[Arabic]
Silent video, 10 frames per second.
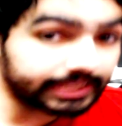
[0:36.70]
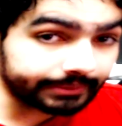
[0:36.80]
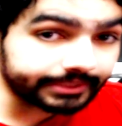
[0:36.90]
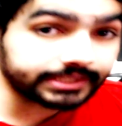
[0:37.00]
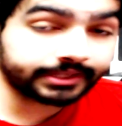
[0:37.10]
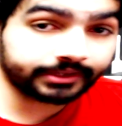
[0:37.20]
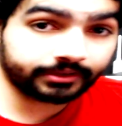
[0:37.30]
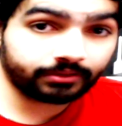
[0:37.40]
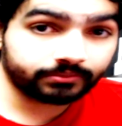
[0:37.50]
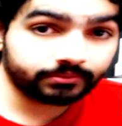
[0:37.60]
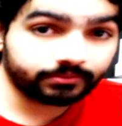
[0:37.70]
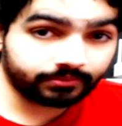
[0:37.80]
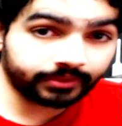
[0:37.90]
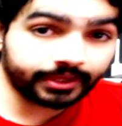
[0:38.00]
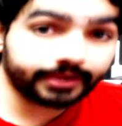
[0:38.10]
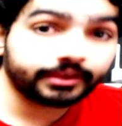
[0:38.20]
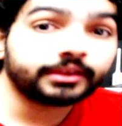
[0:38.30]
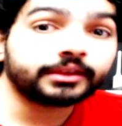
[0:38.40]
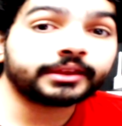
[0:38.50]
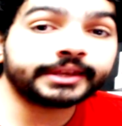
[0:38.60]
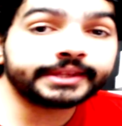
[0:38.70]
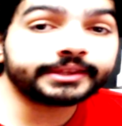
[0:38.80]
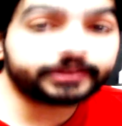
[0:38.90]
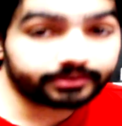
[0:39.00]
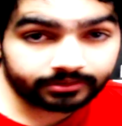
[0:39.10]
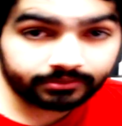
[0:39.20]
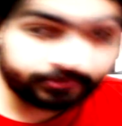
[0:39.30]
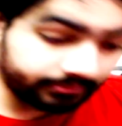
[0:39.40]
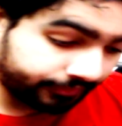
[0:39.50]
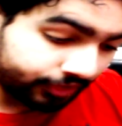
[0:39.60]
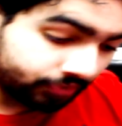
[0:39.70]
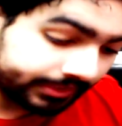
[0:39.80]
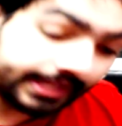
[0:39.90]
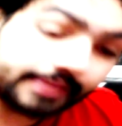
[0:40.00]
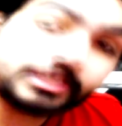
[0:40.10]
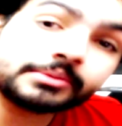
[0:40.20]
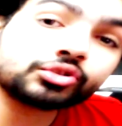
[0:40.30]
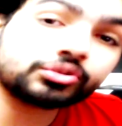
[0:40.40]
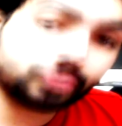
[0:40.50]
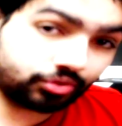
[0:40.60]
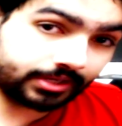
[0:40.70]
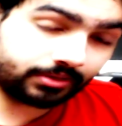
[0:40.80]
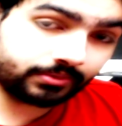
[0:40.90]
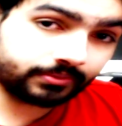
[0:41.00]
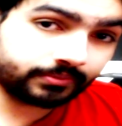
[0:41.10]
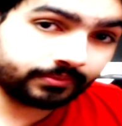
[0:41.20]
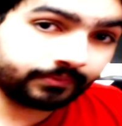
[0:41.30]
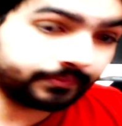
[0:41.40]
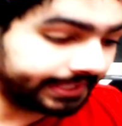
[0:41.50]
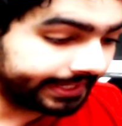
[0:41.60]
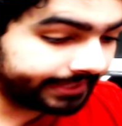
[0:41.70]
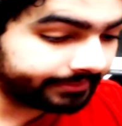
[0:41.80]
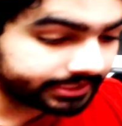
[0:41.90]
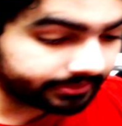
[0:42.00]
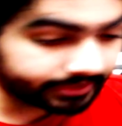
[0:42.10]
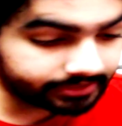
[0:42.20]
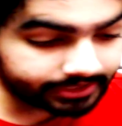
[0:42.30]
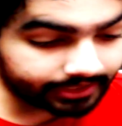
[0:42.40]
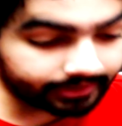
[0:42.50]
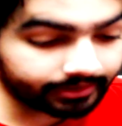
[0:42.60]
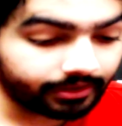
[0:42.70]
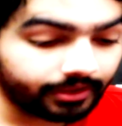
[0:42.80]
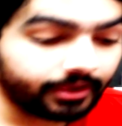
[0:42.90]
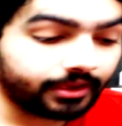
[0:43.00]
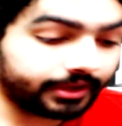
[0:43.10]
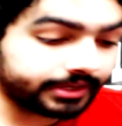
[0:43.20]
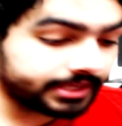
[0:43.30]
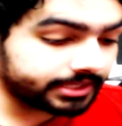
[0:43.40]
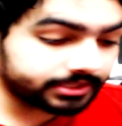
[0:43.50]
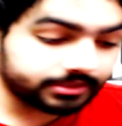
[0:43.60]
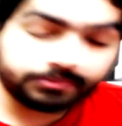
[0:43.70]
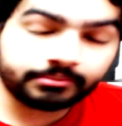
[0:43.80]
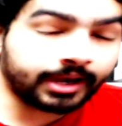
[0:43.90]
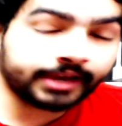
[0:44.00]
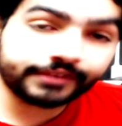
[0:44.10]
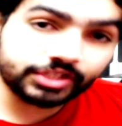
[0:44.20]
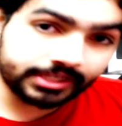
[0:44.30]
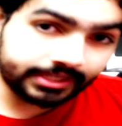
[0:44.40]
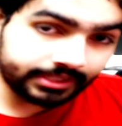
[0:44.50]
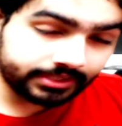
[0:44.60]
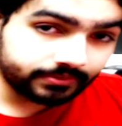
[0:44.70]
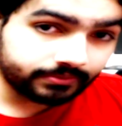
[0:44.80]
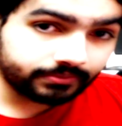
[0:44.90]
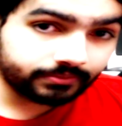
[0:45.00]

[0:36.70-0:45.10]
اكثر من ثلاثه دليكا ياك اللي فيهم دراري ما تيبغيوش يمشيو يقرا دري ما تيبغيش يمشي يقرا علاش ما عارفينش حنا علاش